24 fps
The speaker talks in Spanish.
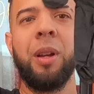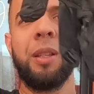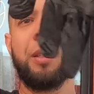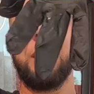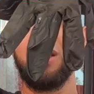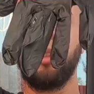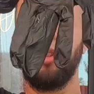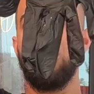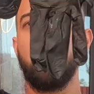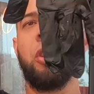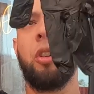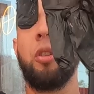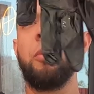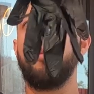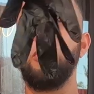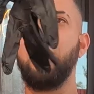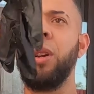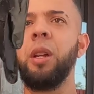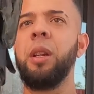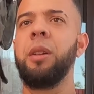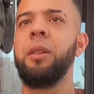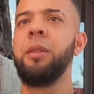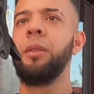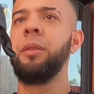guantes. todo
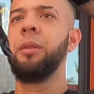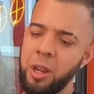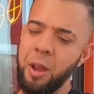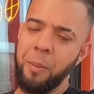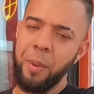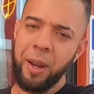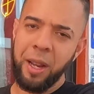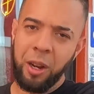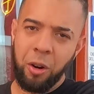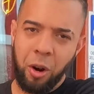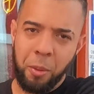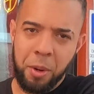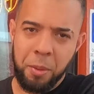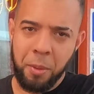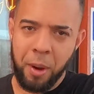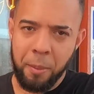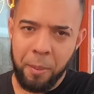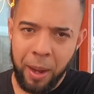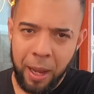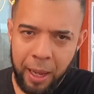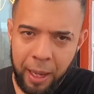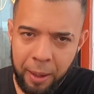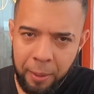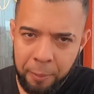como es. Ya parezco a mi
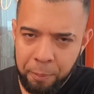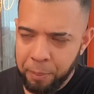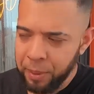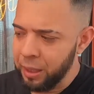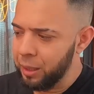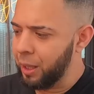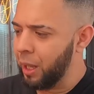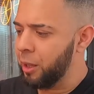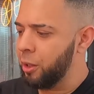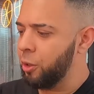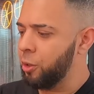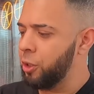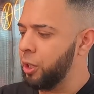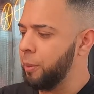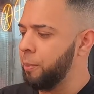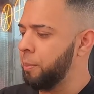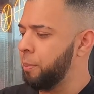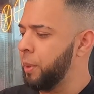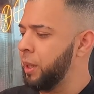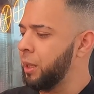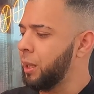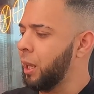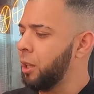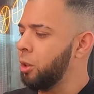mamá pintándose,
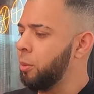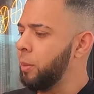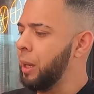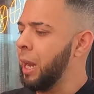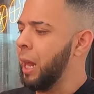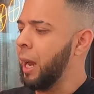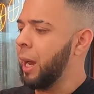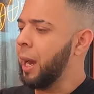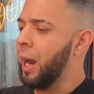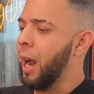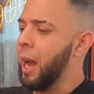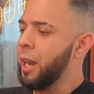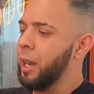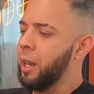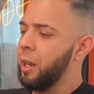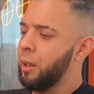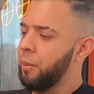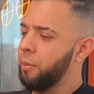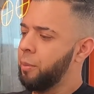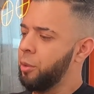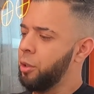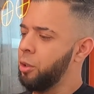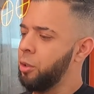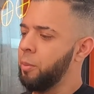pintándome las canas,
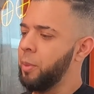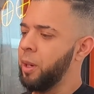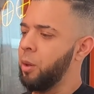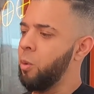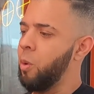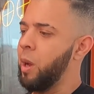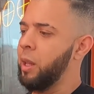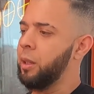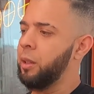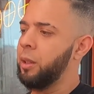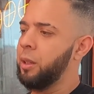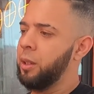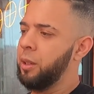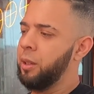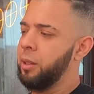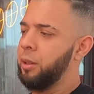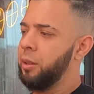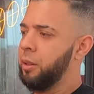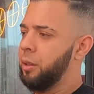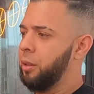poniéndome guantes.